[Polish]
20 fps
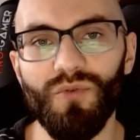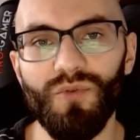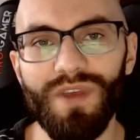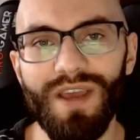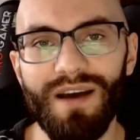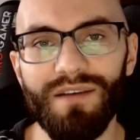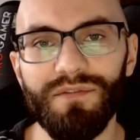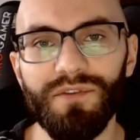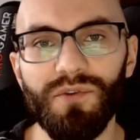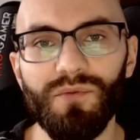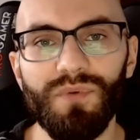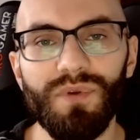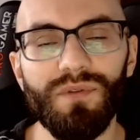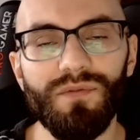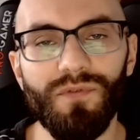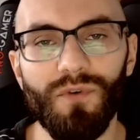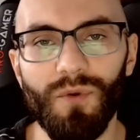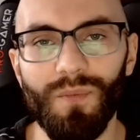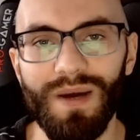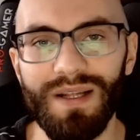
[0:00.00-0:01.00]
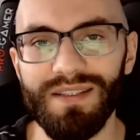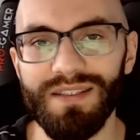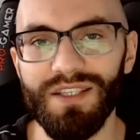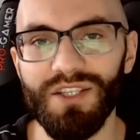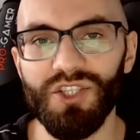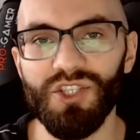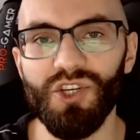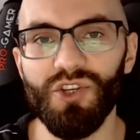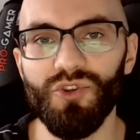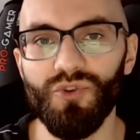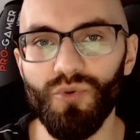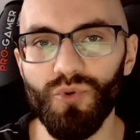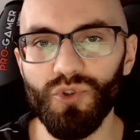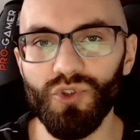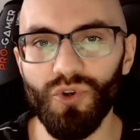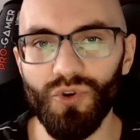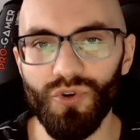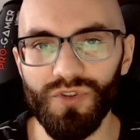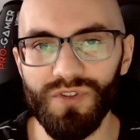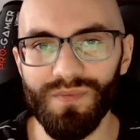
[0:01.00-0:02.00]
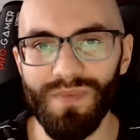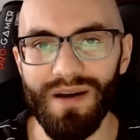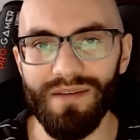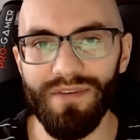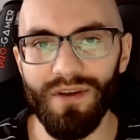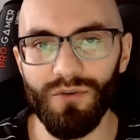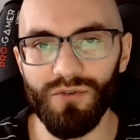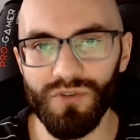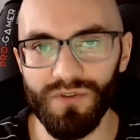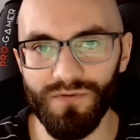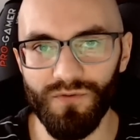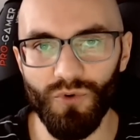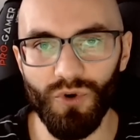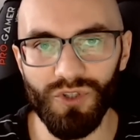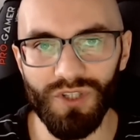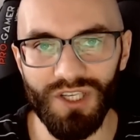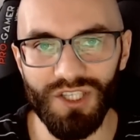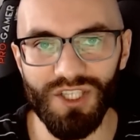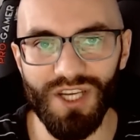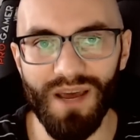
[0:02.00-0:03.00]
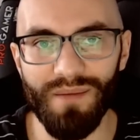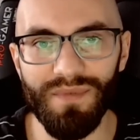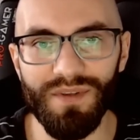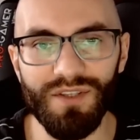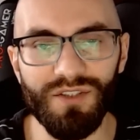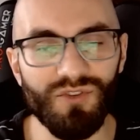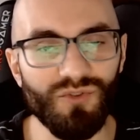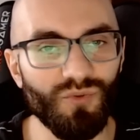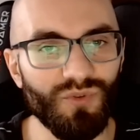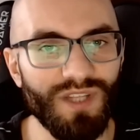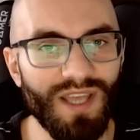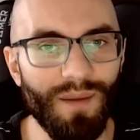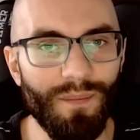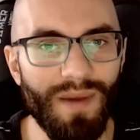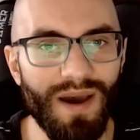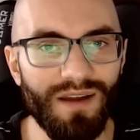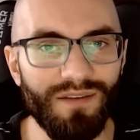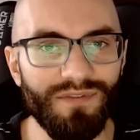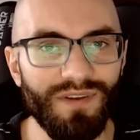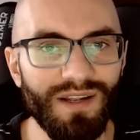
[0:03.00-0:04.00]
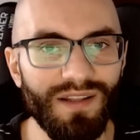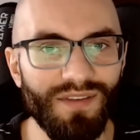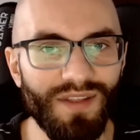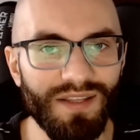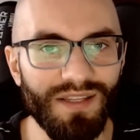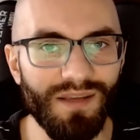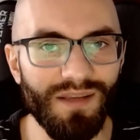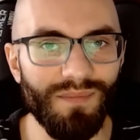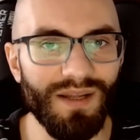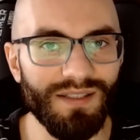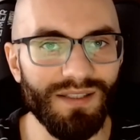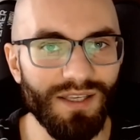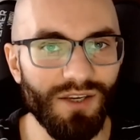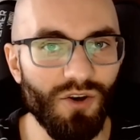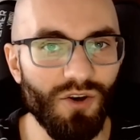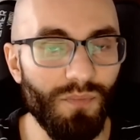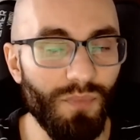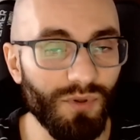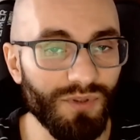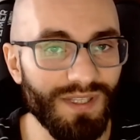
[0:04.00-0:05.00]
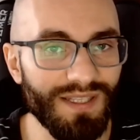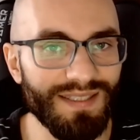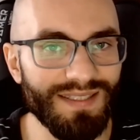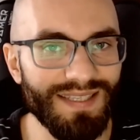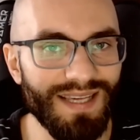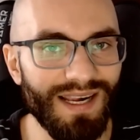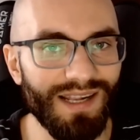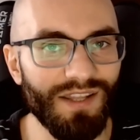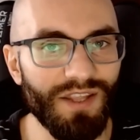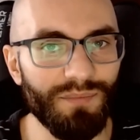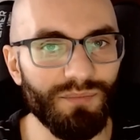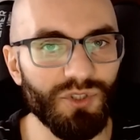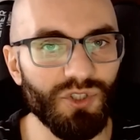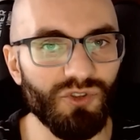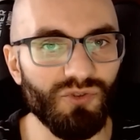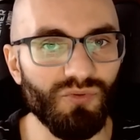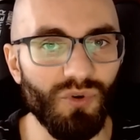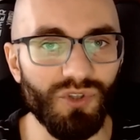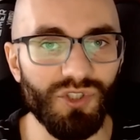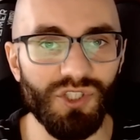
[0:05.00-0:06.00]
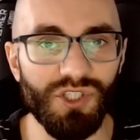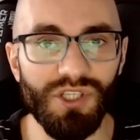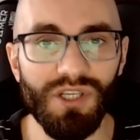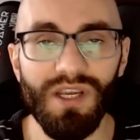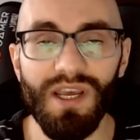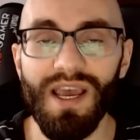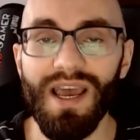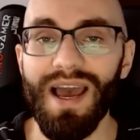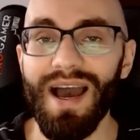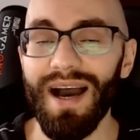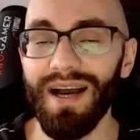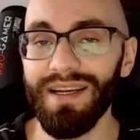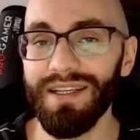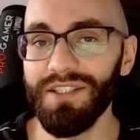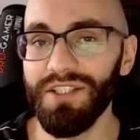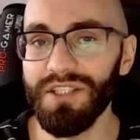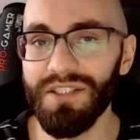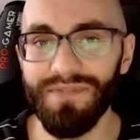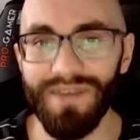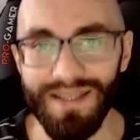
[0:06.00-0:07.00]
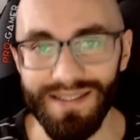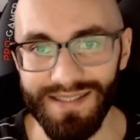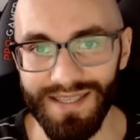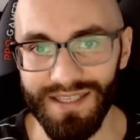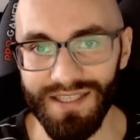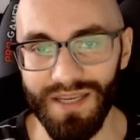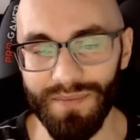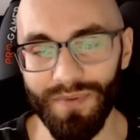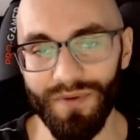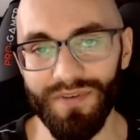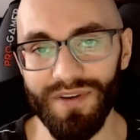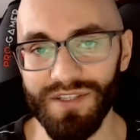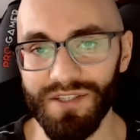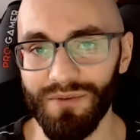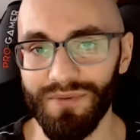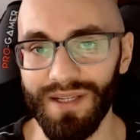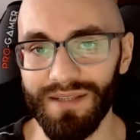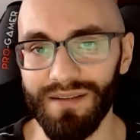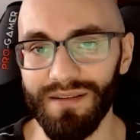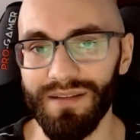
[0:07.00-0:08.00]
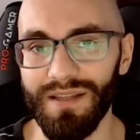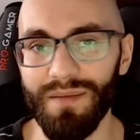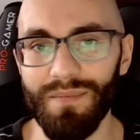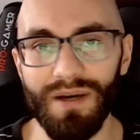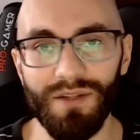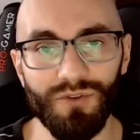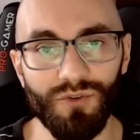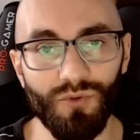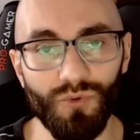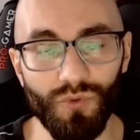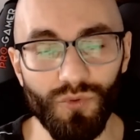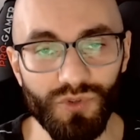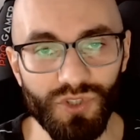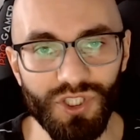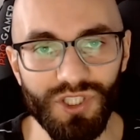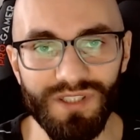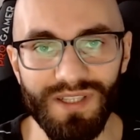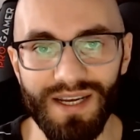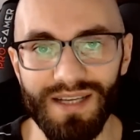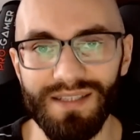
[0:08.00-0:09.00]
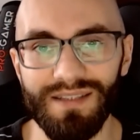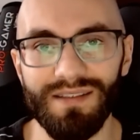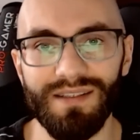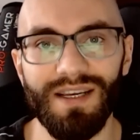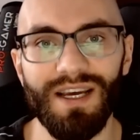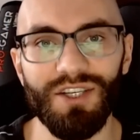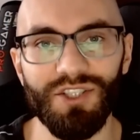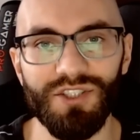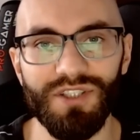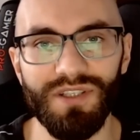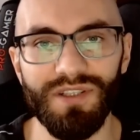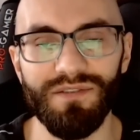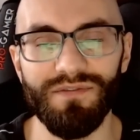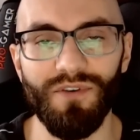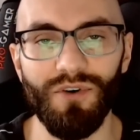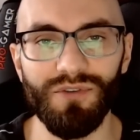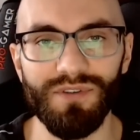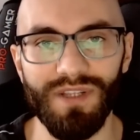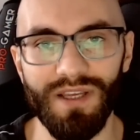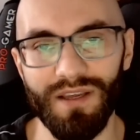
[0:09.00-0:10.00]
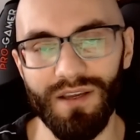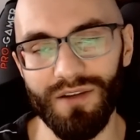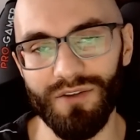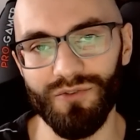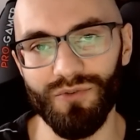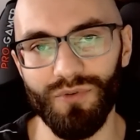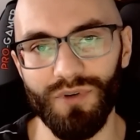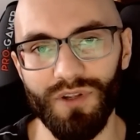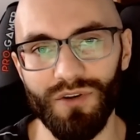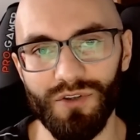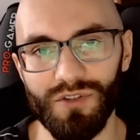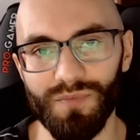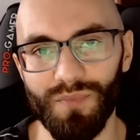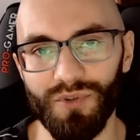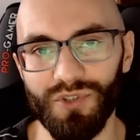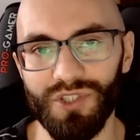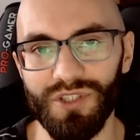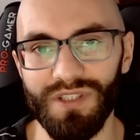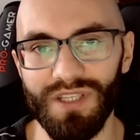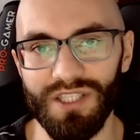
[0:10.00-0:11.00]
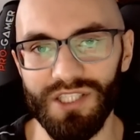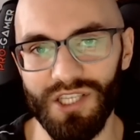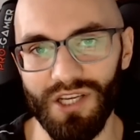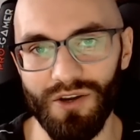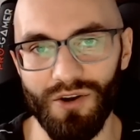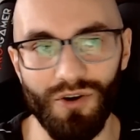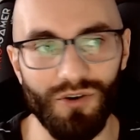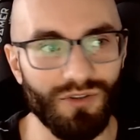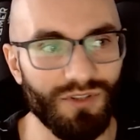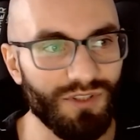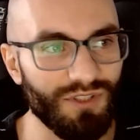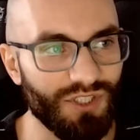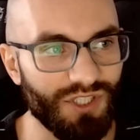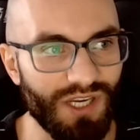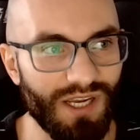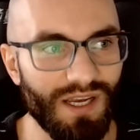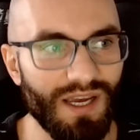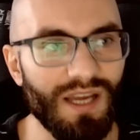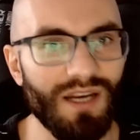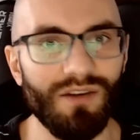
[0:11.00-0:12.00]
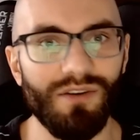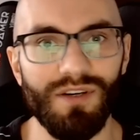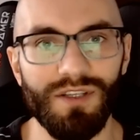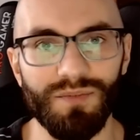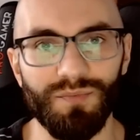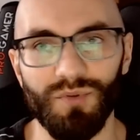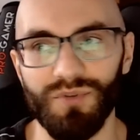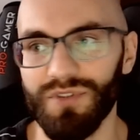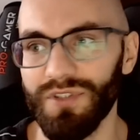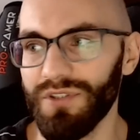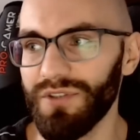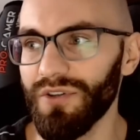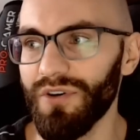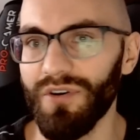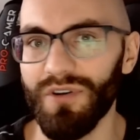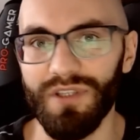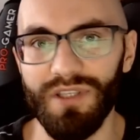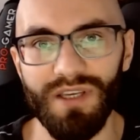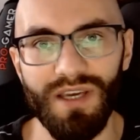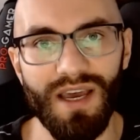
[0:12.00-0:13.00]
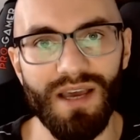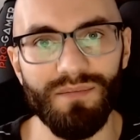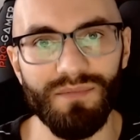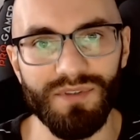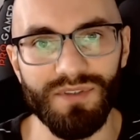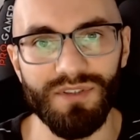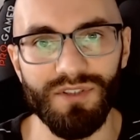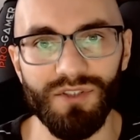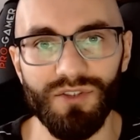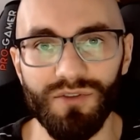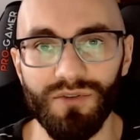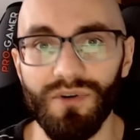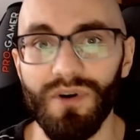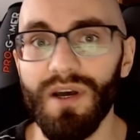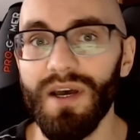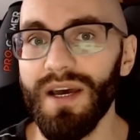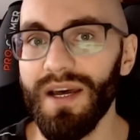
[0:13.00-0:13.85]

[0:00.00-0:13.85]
ujawnił informację, że już rozmawiał z włodarzami studia Marvel na temat jego potencjalnej przyszłości, ale nic więcej nie powiedział na ten temat. Ucina każdy wątek, który rozpoczyna się od Giancarlo Esposito i MCU.